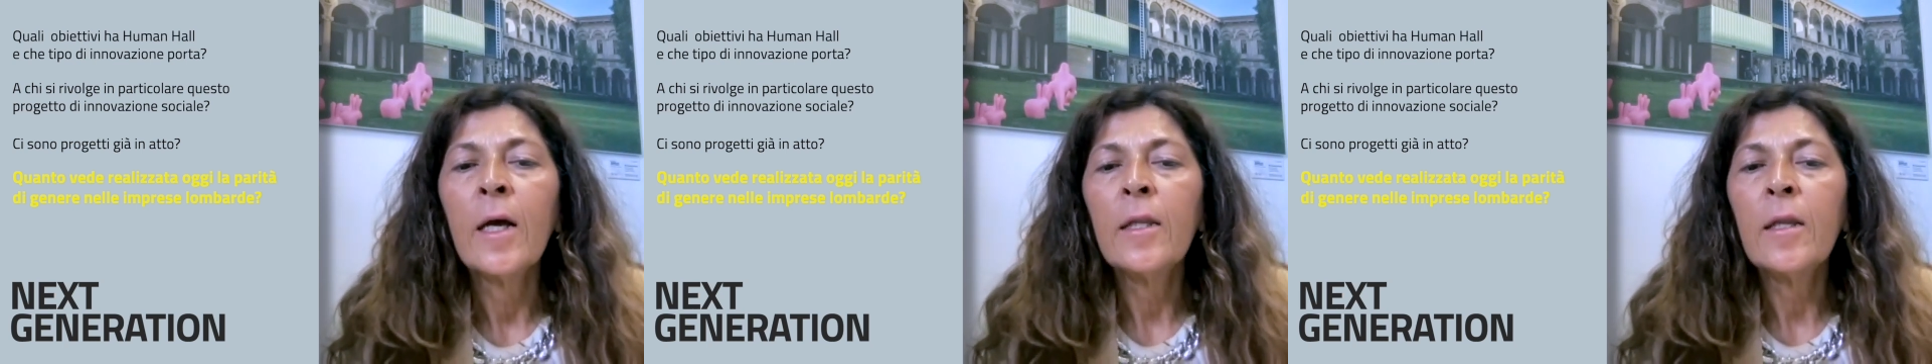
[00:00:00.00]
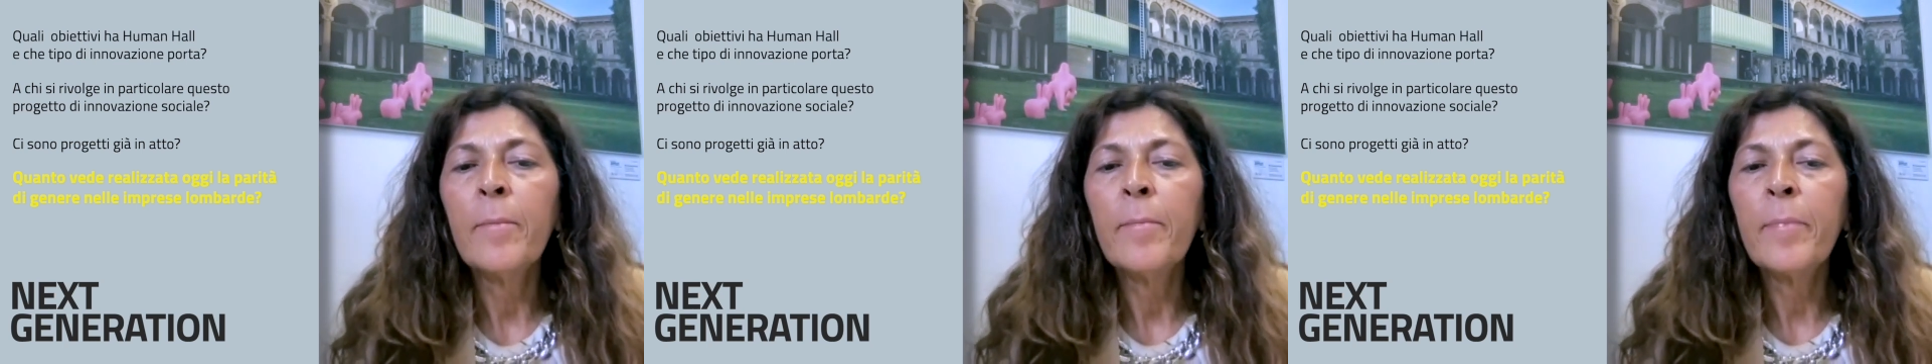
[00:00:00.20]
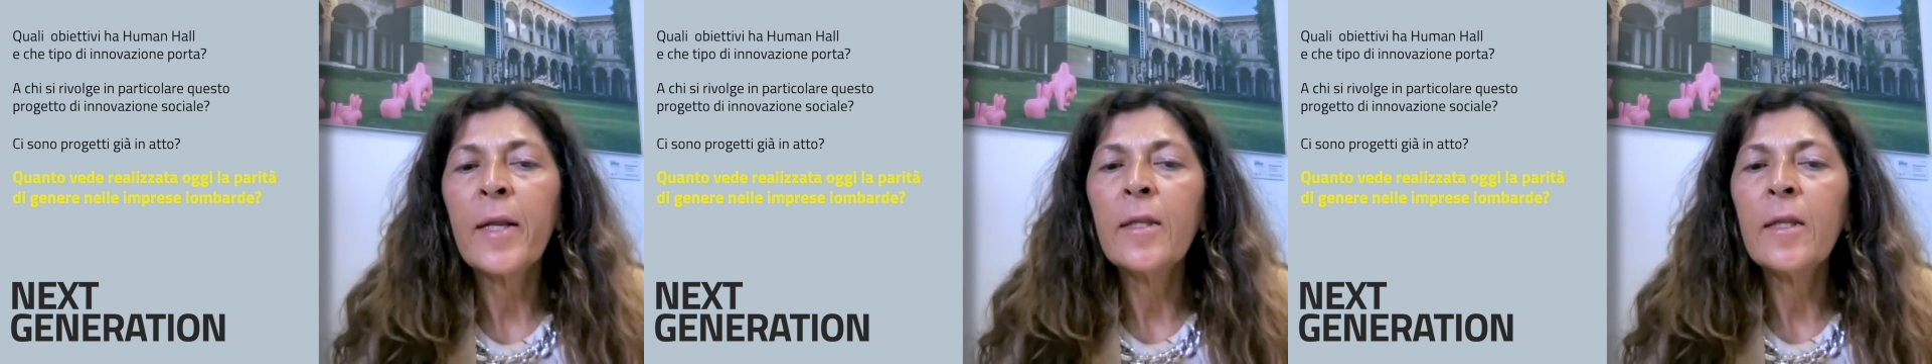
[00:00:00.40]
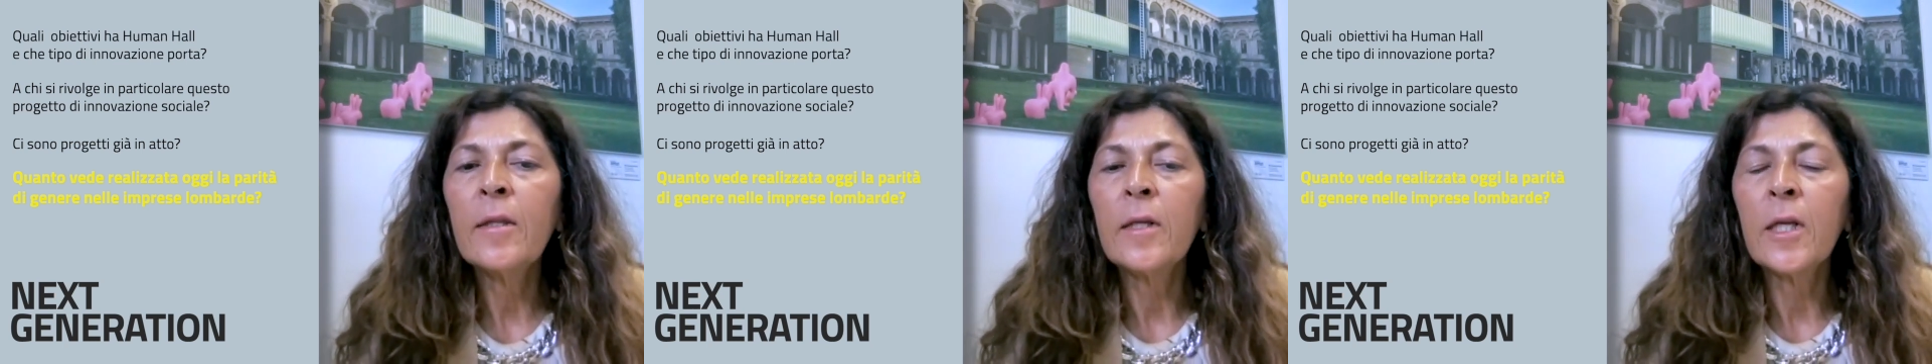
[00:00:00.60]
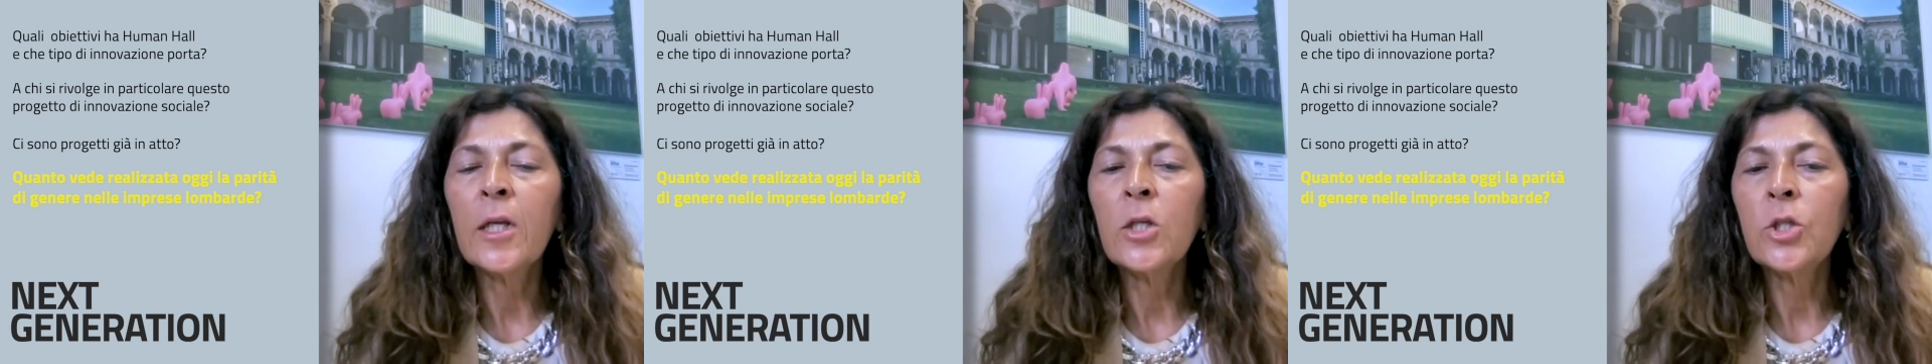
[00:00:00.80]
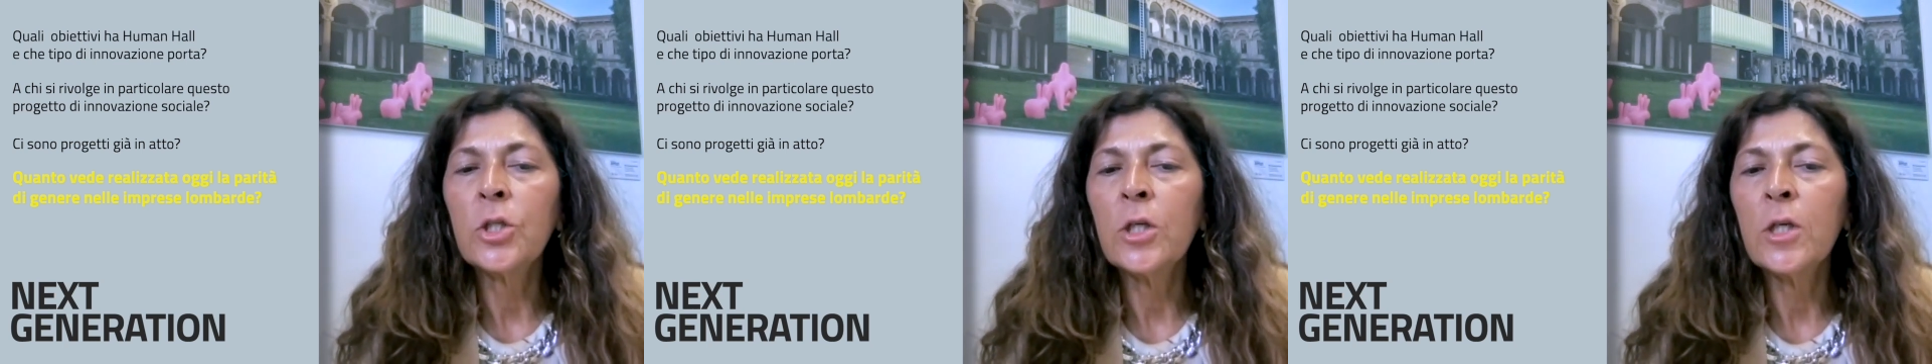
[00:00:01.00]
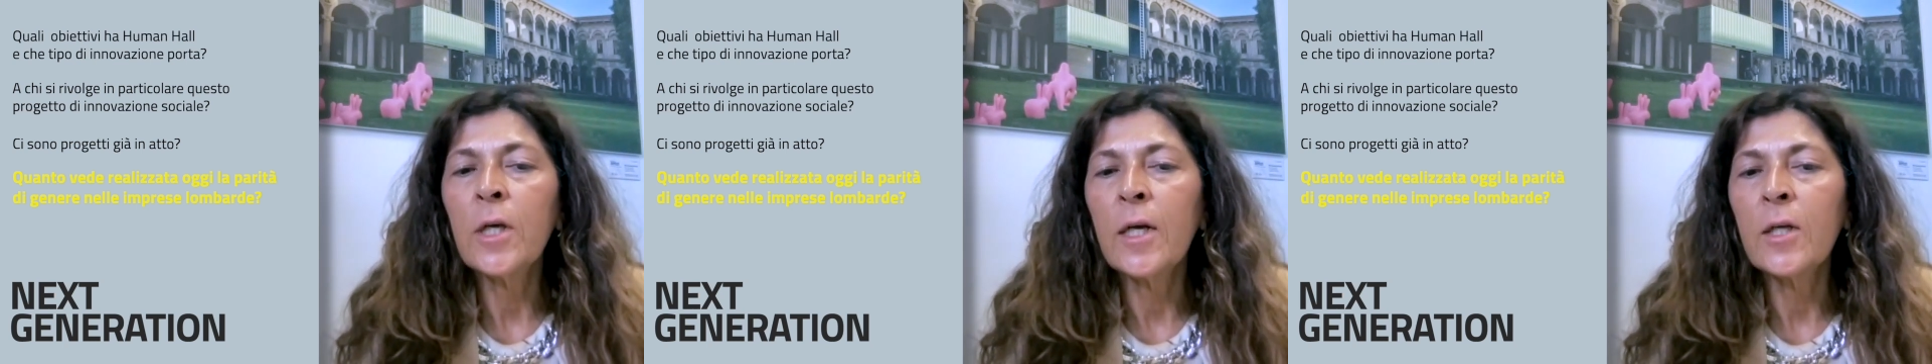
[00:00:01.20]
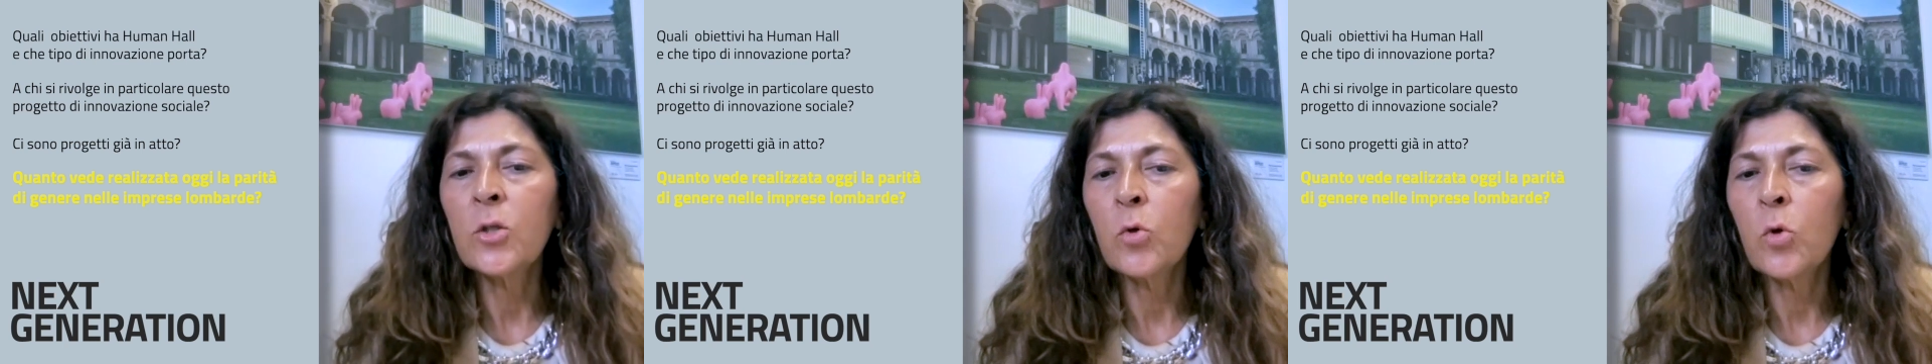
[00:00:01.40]
di imprenditrici
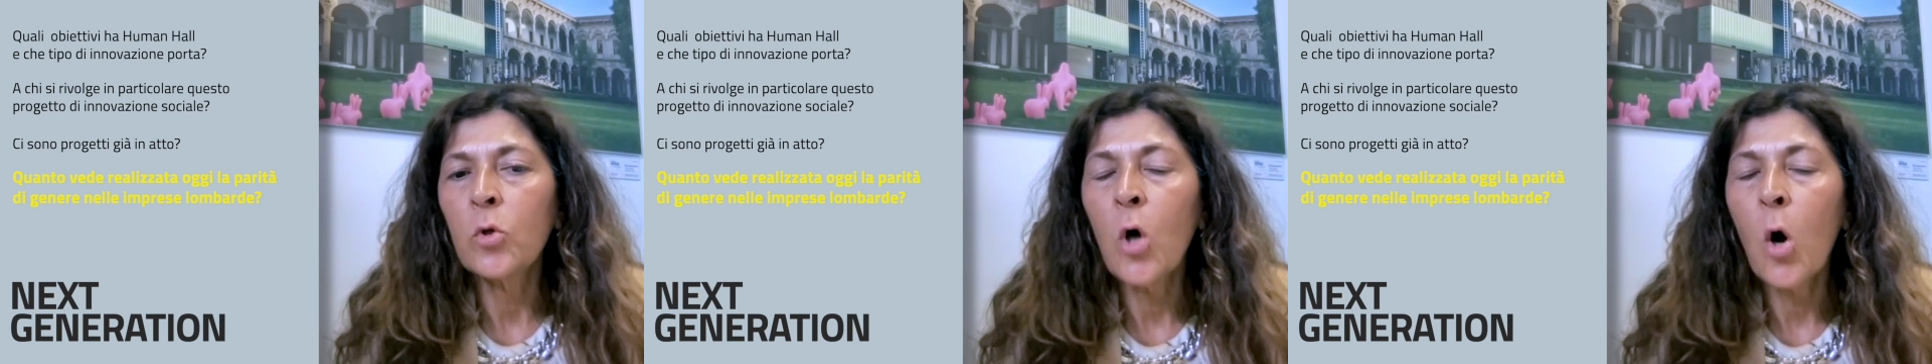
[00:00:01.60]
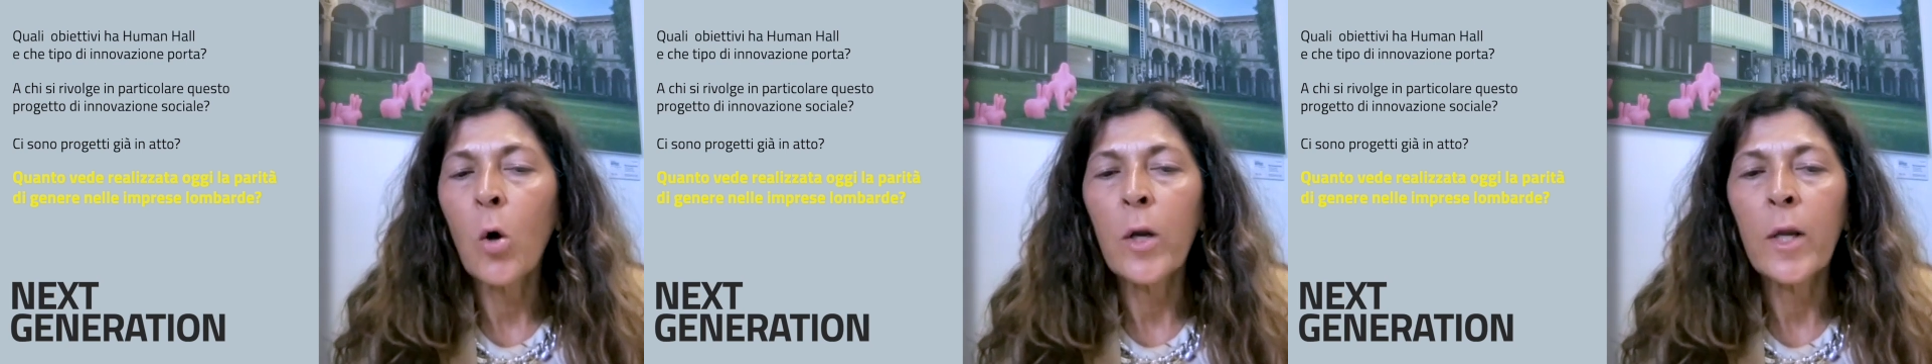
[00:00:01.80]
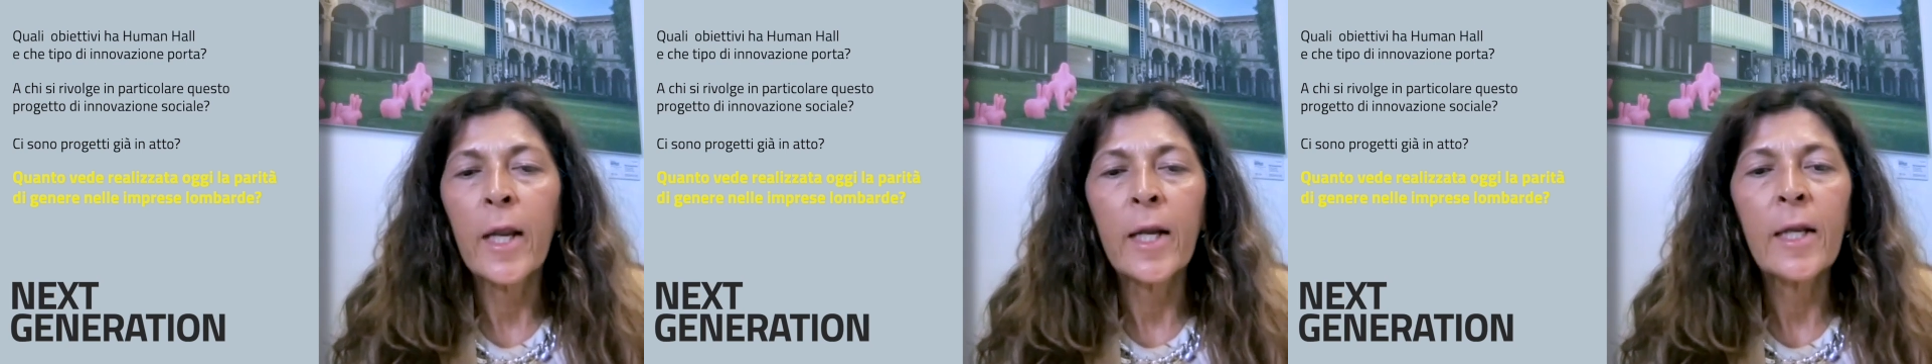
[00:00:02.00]
eh, sono donne,